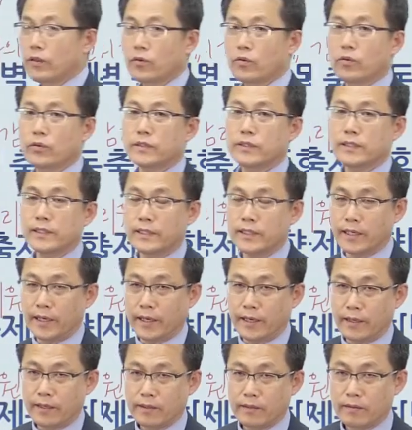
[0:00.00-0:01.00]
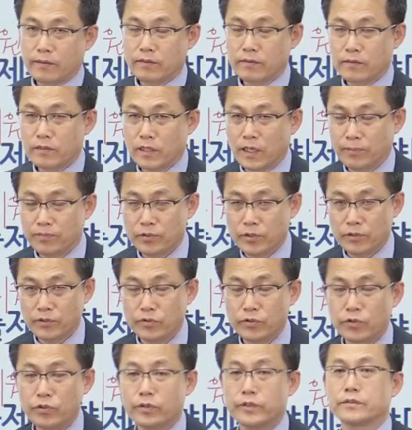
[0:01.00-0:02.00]
가지고 실제
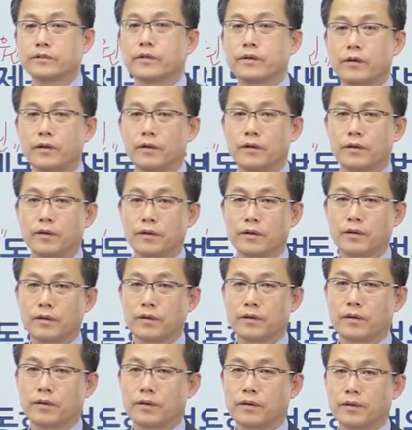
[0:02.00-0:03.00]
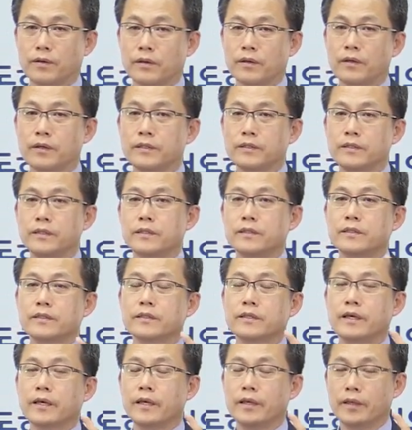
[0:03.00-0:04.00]
드랍터를 띄워서
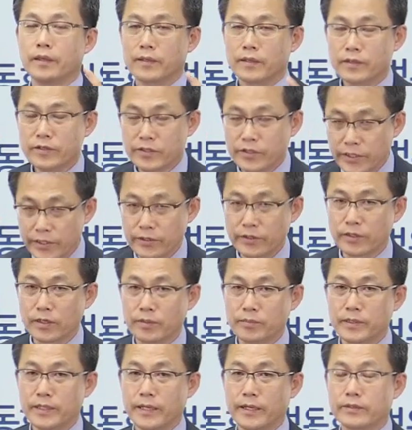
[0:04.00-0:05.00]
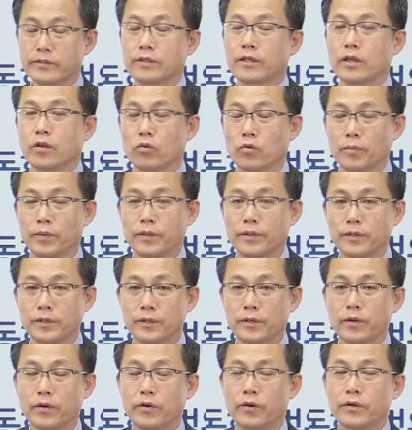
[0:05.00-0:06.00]
실제 그리는 겁니다. 설계
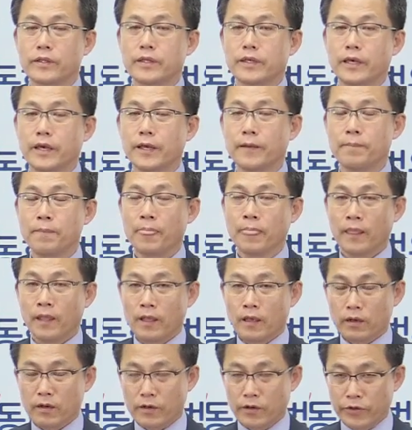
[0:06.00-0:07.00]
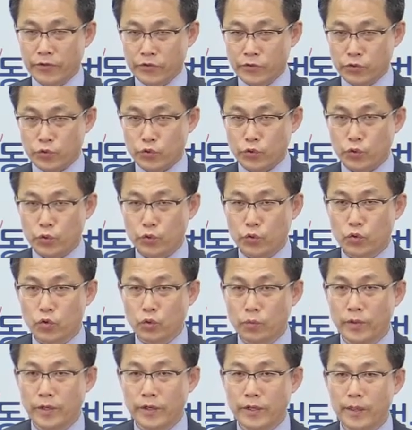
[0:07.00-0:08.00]
도면을. 어디에? 건축
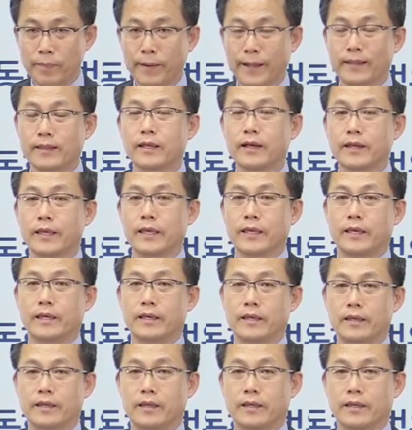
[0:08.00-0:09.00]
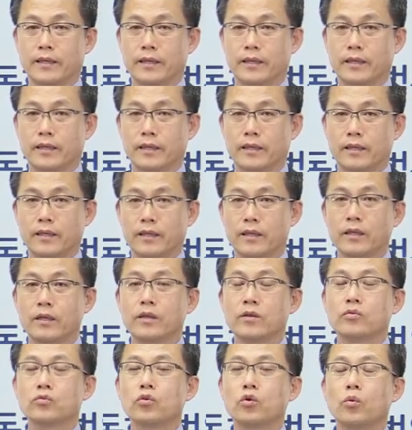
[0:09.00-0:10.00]
도면의 바탕에
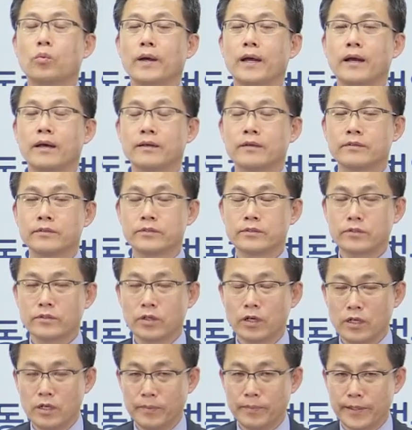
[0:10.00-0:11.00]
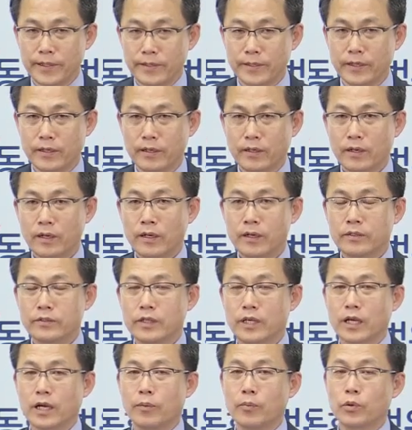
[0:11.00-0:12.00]
소방 설비를
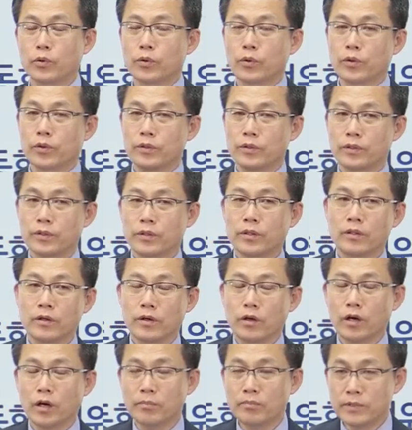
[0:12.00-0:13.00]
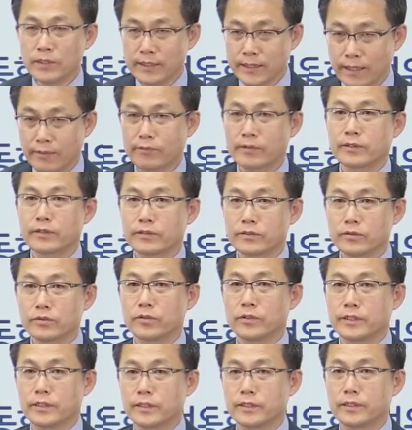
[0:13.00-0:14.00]
저희가 보통은 엎는다고
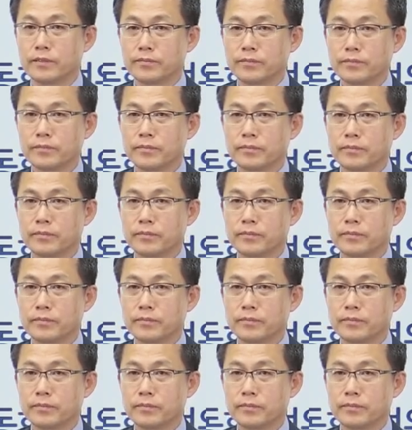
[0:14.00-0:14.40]
그러거든요. 지금